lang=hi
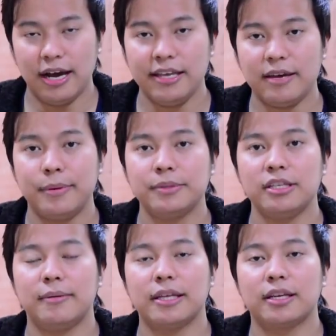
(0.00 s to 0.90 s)
आइए अब हम
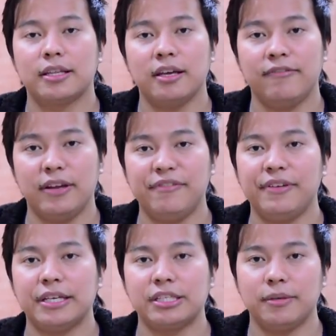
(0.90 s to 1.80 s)
सीधा बात करते हैं
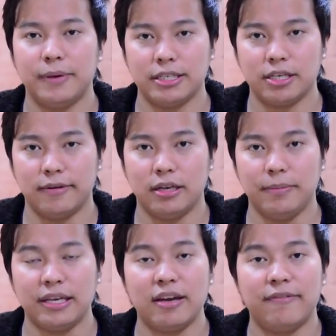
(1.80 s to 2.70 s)
वेरिफिकेशन बैच के बारे
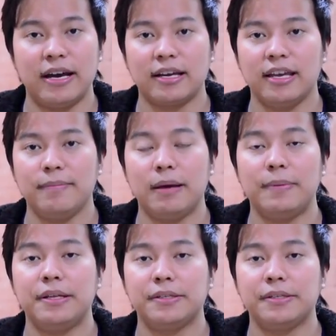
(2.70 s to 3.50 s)
में क्या वाकई में अपने